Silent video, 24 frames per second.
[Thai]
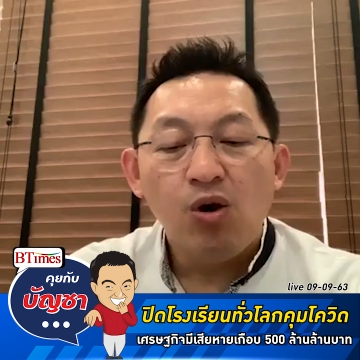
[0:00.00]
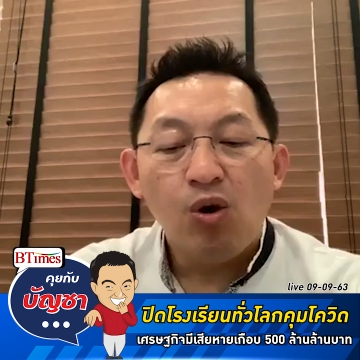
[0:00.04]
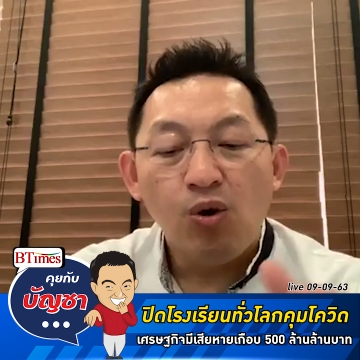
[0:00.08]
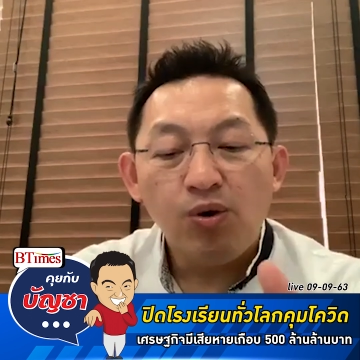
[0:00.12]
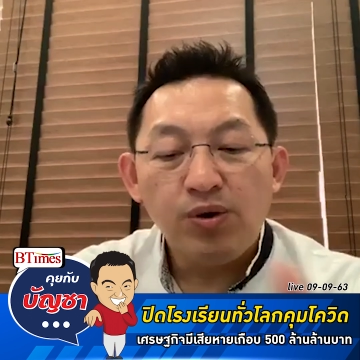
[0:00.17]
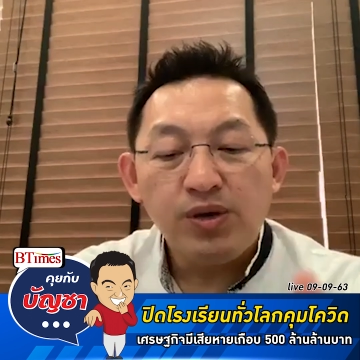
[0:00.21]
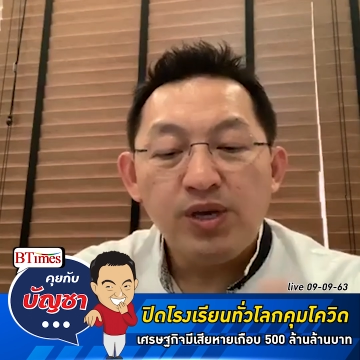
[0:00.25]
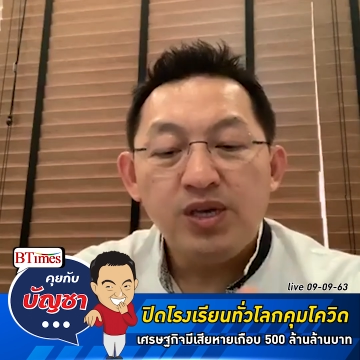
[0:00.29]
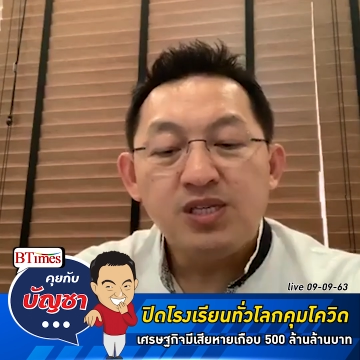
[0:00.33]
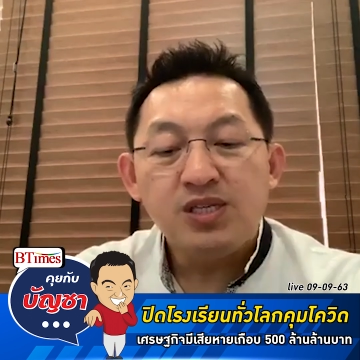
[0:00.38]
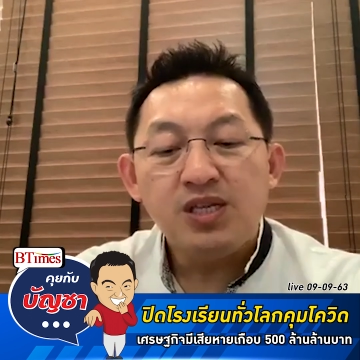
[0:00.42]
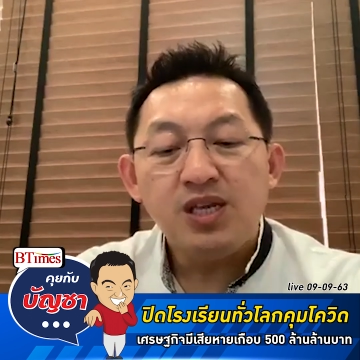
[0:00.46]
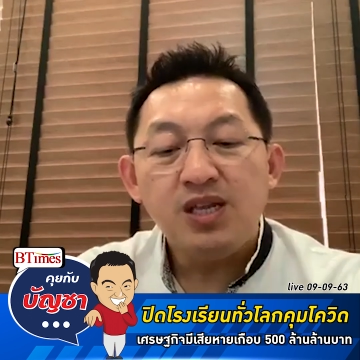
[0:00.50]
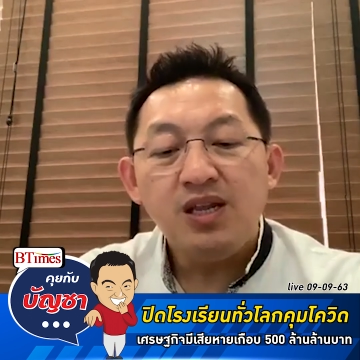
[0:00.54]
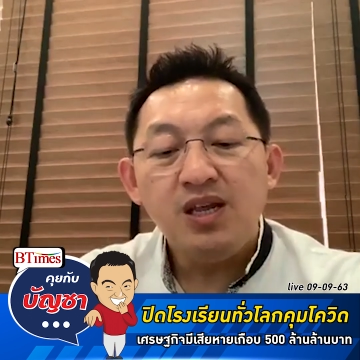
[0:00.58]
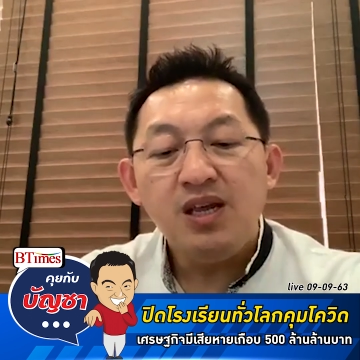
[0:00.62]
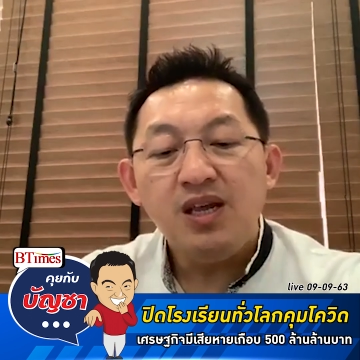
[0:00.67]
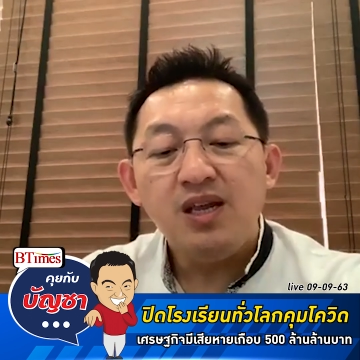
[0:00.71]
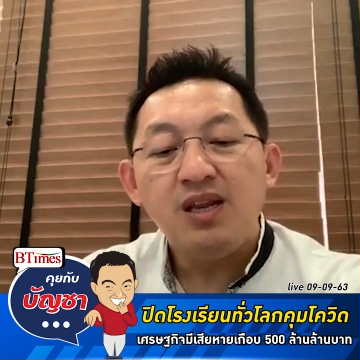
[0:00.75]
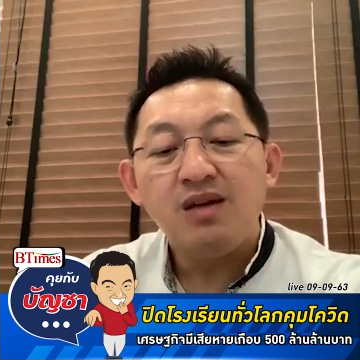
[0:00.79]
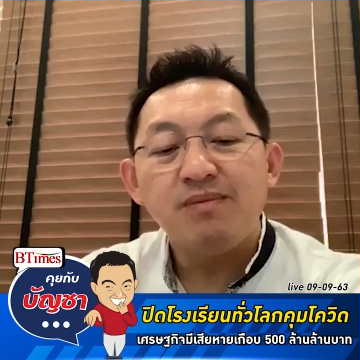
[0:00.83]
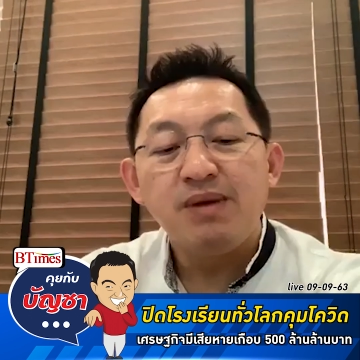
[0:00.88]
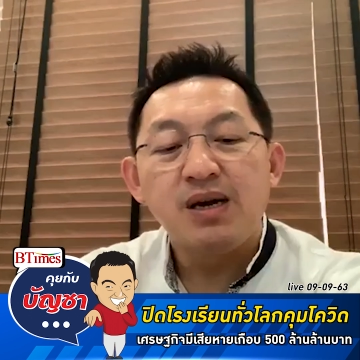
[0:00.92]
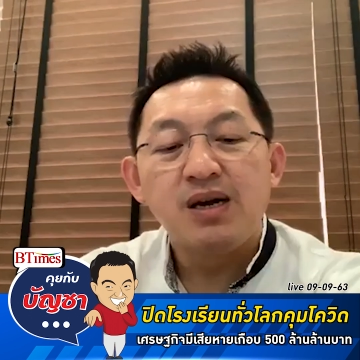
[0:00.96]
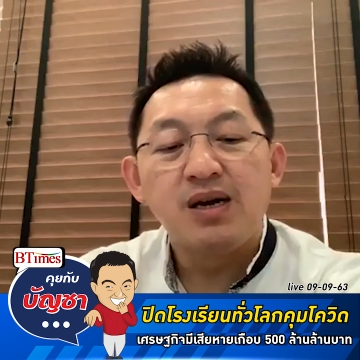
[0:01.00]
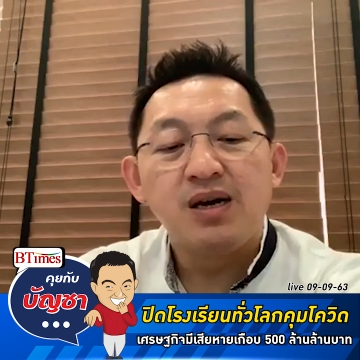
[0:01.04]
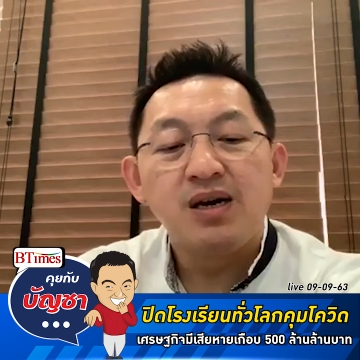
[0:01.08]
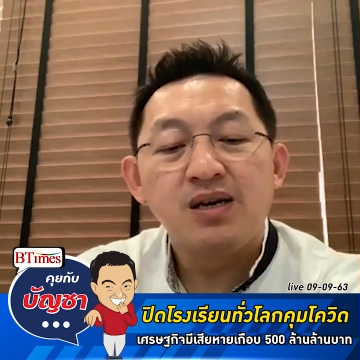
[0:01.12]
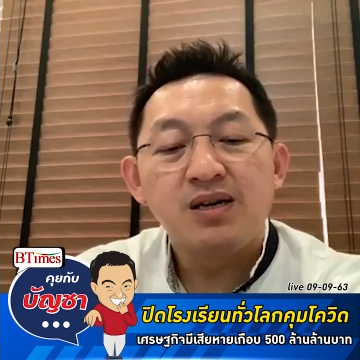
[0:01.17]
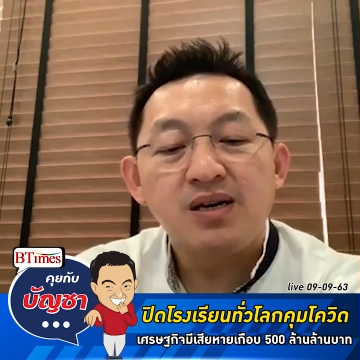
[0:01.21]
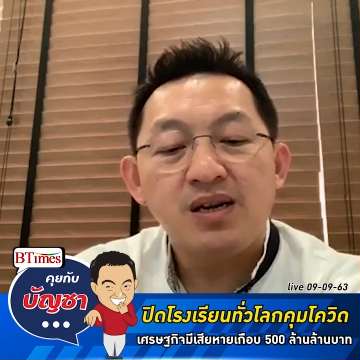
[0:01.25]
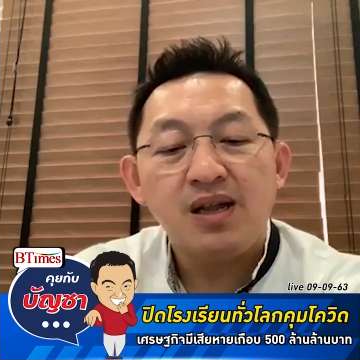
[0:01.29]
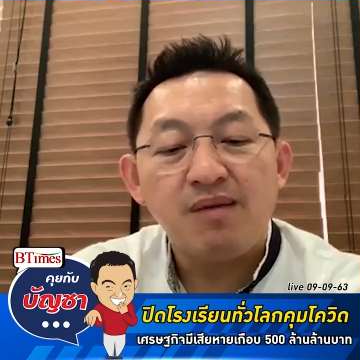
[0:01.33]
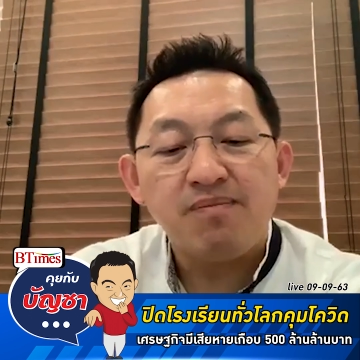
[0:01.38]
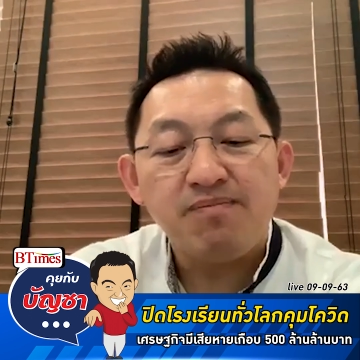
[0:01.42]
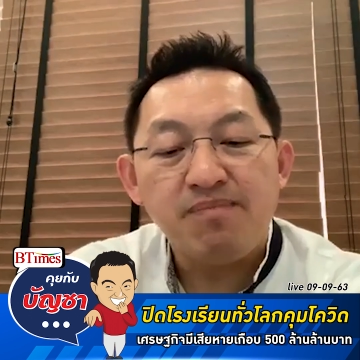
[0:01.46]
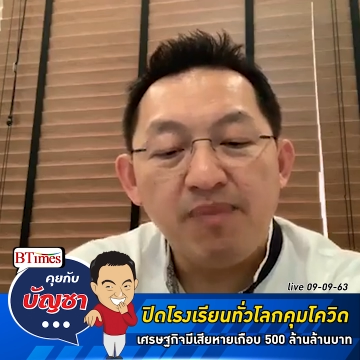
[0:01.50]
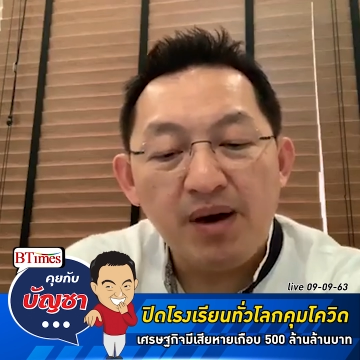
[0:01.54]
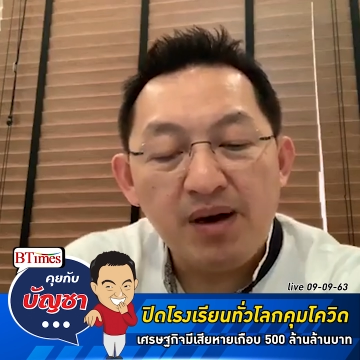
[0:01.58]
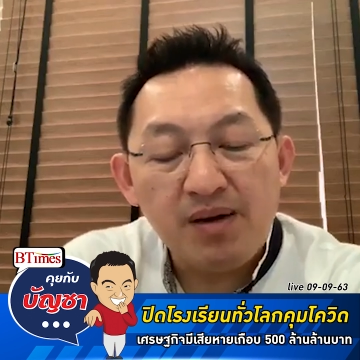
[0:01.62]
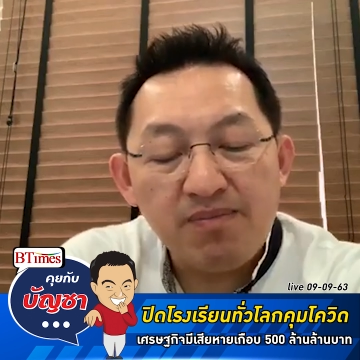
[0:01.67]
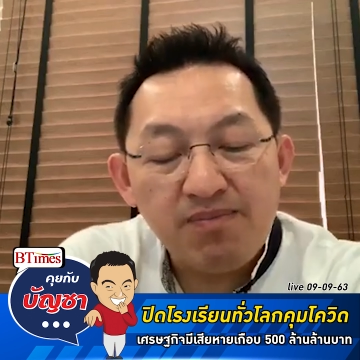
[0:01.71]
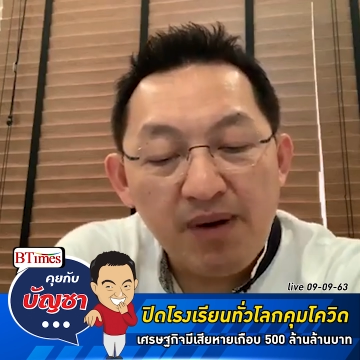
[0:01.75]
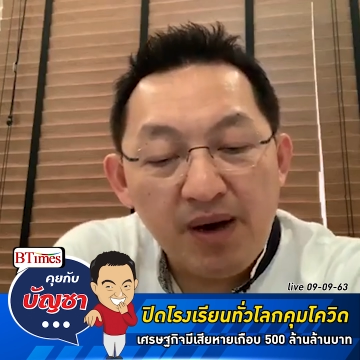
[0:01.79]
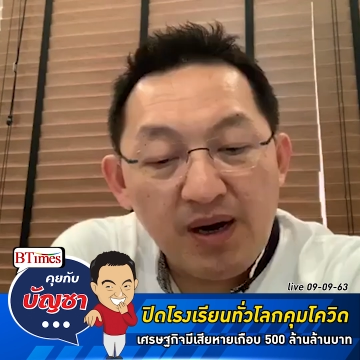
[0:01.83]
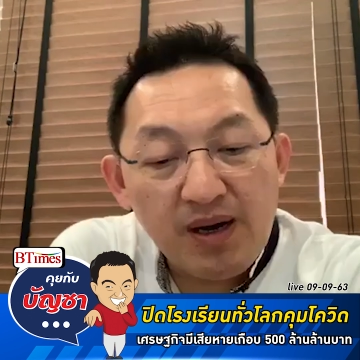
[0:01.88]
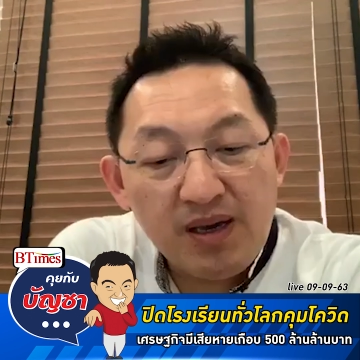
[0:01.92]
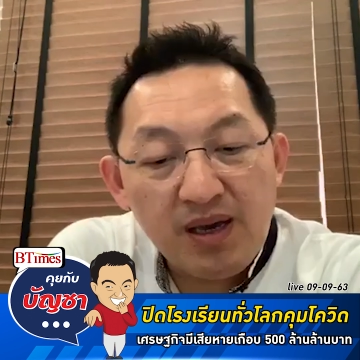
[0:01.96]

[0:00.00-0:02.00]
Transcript: OECD เนี่ยเมื่อคืนเนี่ยเปิดเผ